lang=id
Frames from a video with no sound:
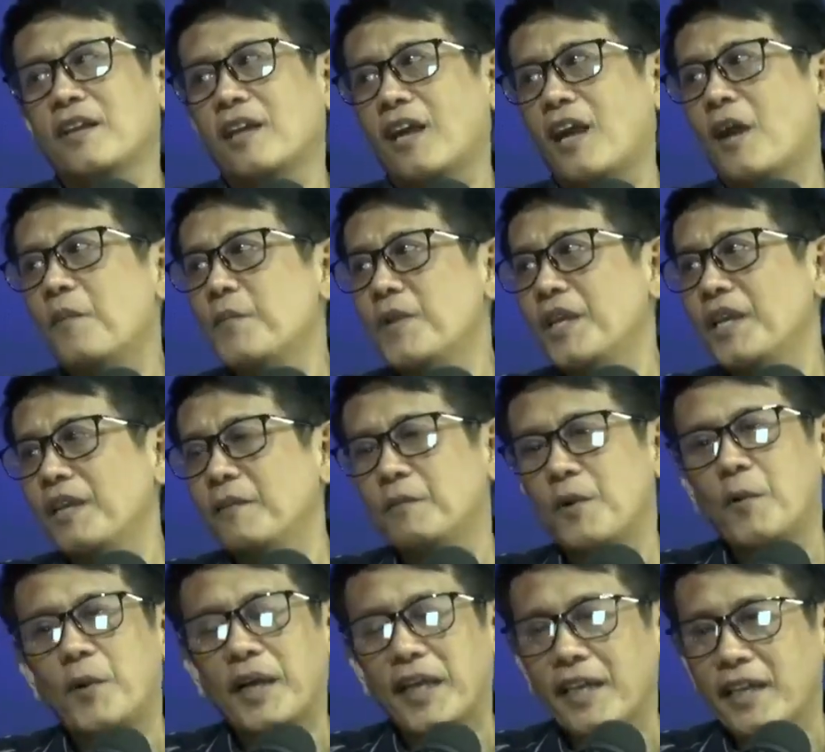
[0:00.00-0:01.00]
Nah kami
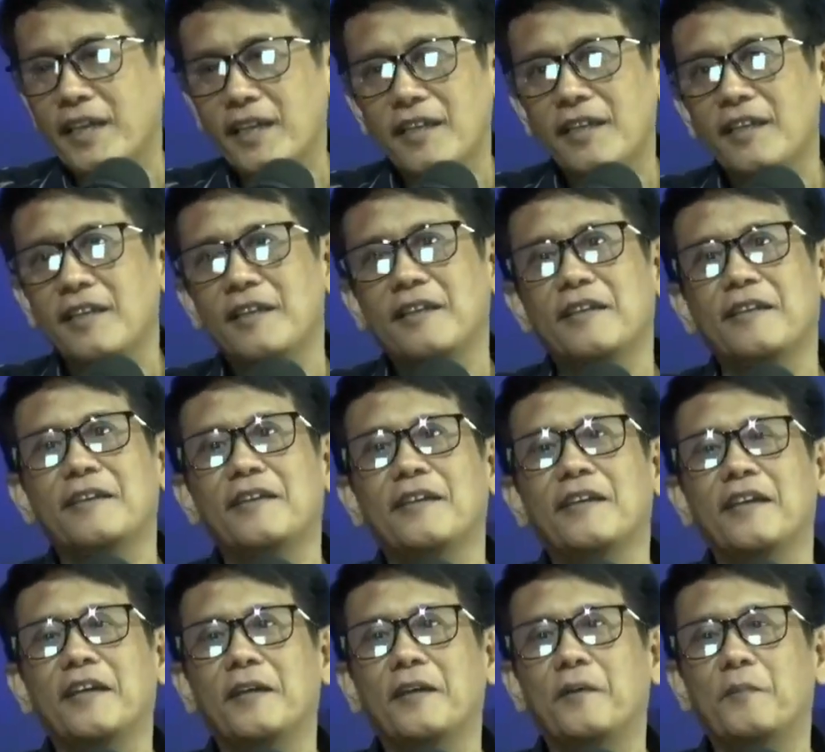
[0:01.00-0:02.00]
mewakili
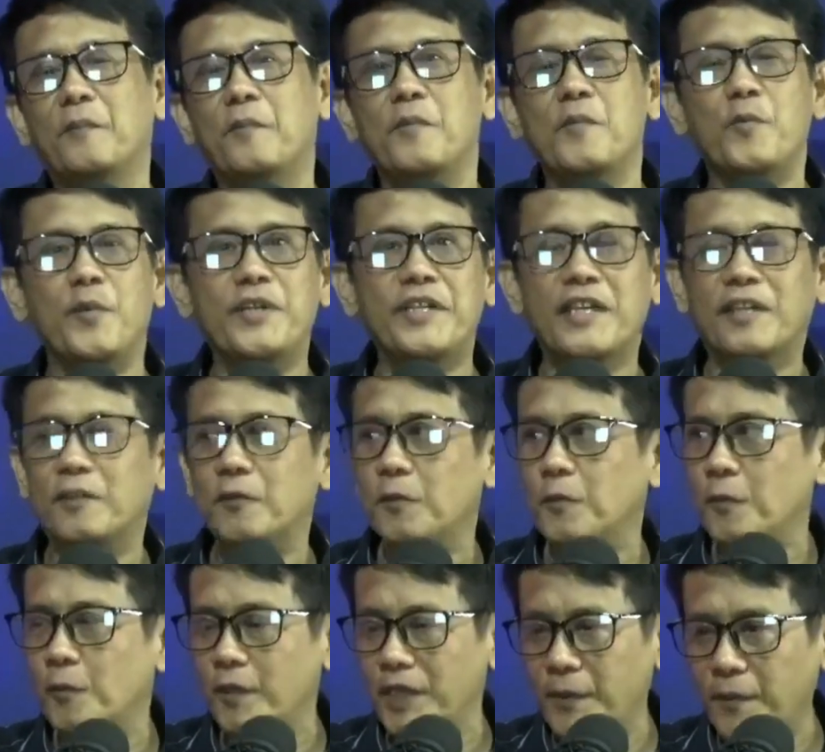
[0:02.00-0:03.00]
eh,
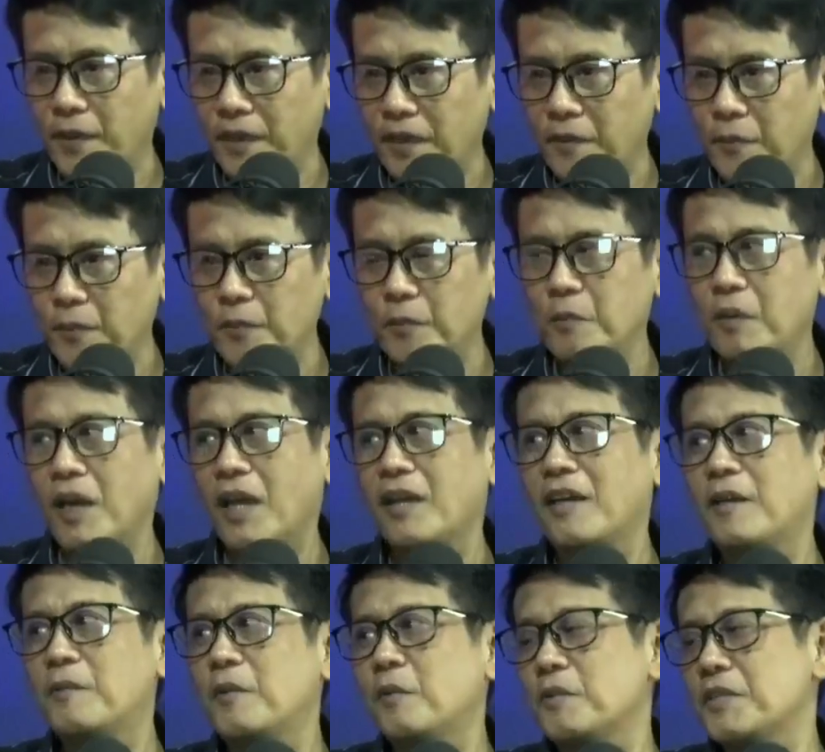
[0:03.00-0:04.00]
Wijatulu dimanapun
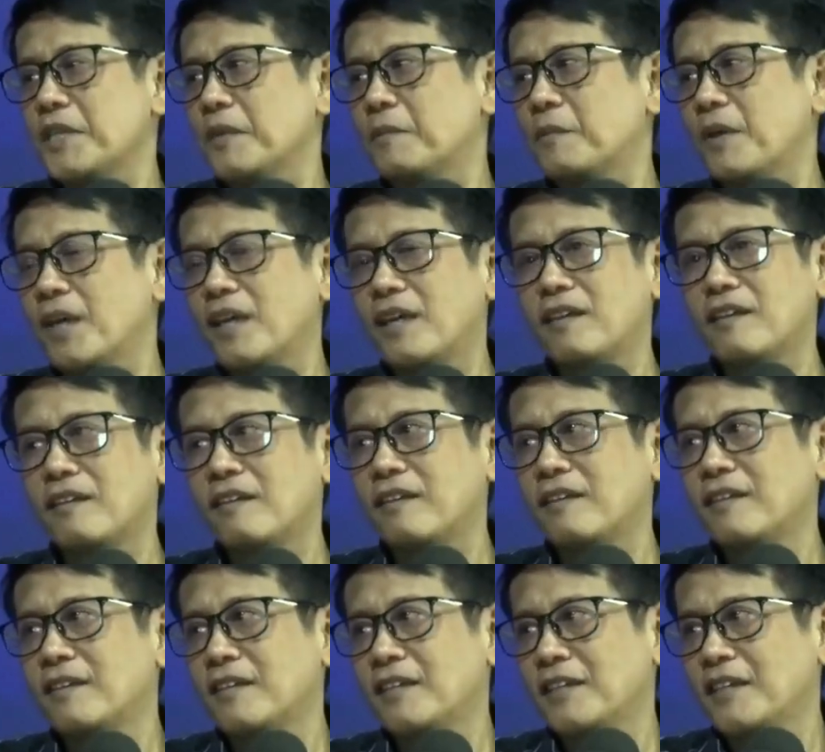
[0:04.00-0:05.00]
berada mengucapkan
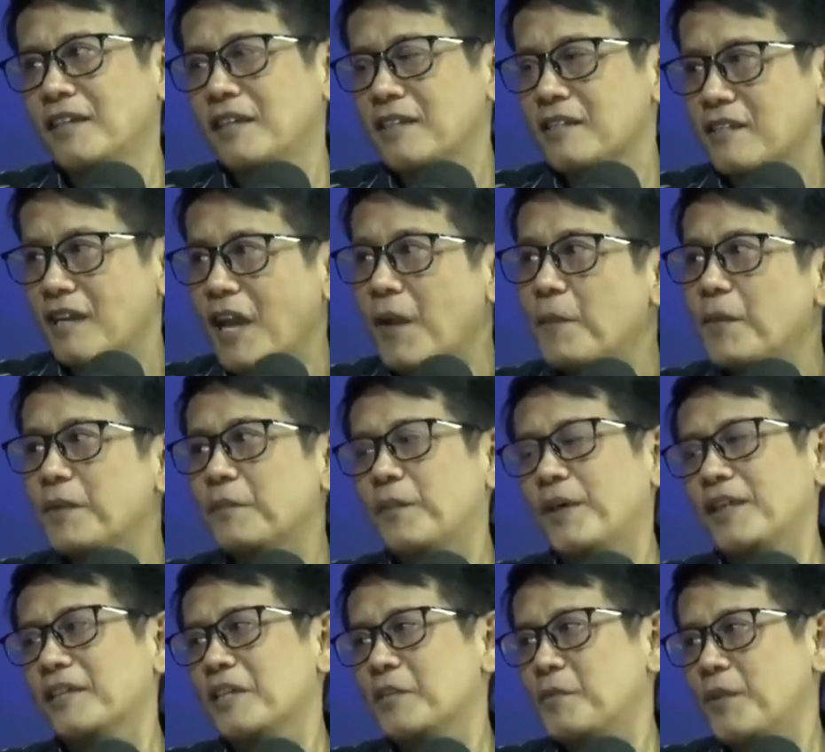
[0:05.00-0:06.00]
selamat
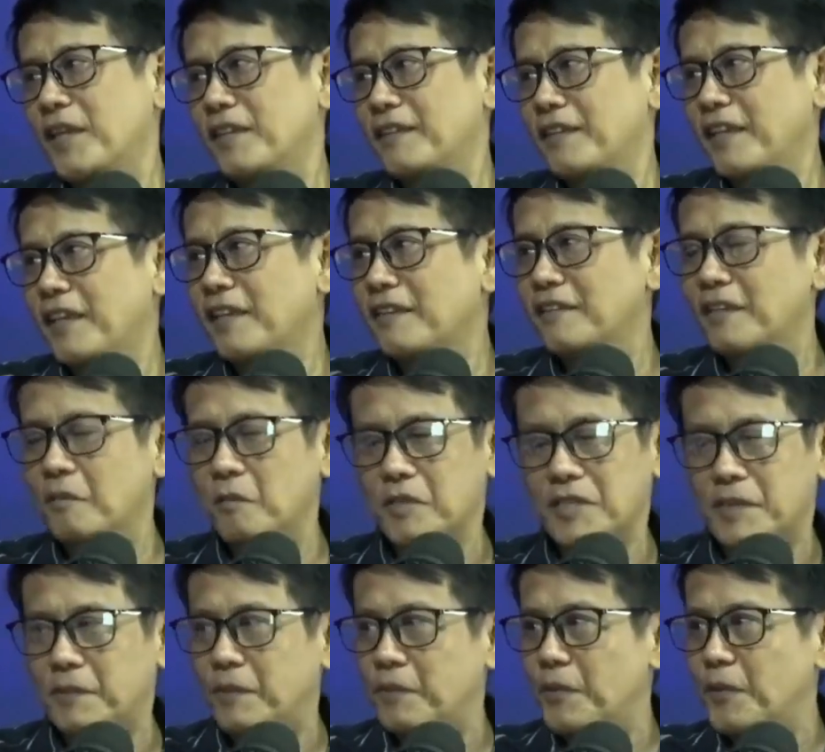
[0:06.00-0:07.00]
Pak atas pelantikan kita
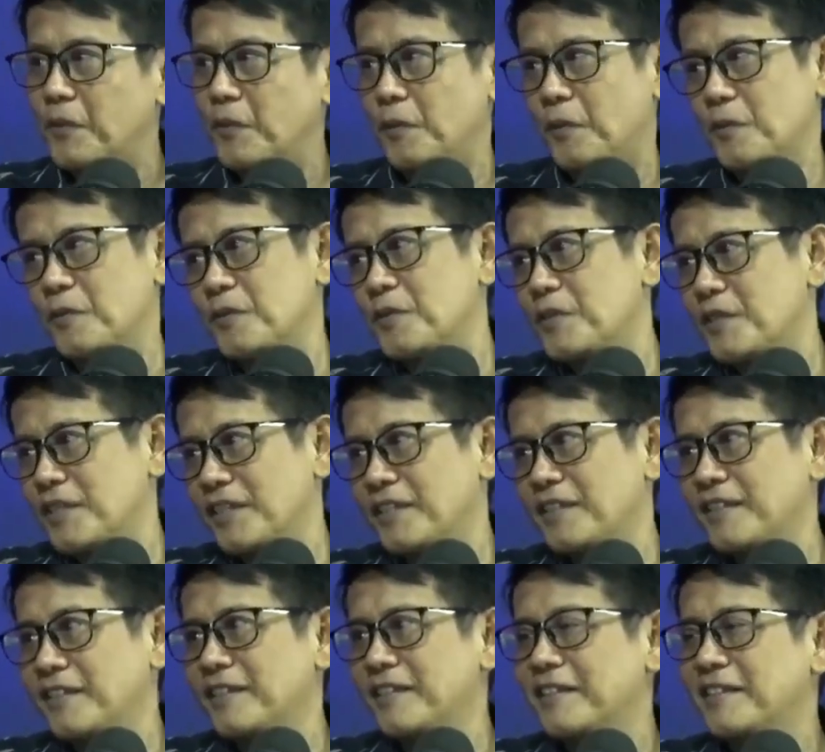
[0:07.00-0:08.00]
bersama pengurus. Terima
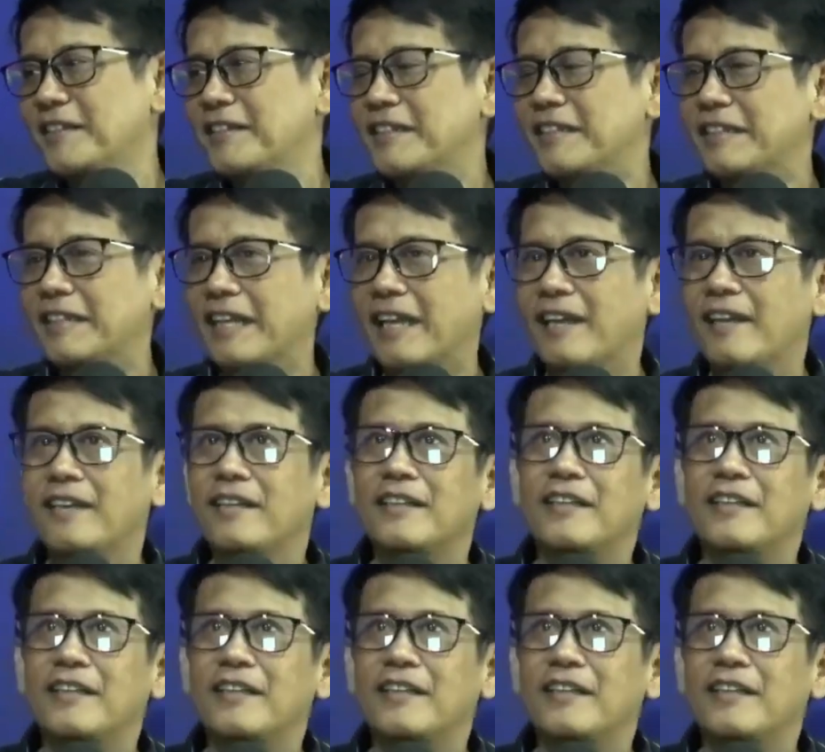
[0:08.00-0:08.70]
kasih. Ya. Yeah.